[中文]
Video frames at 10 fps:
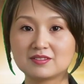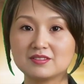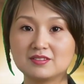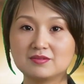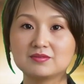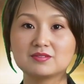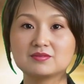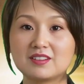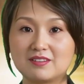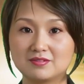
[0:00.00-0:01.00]
对这次活
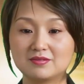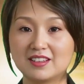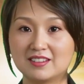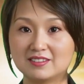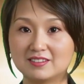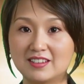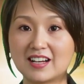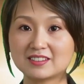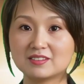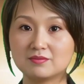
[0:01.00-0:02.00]
动进行了报
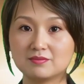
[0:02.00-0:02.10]
道。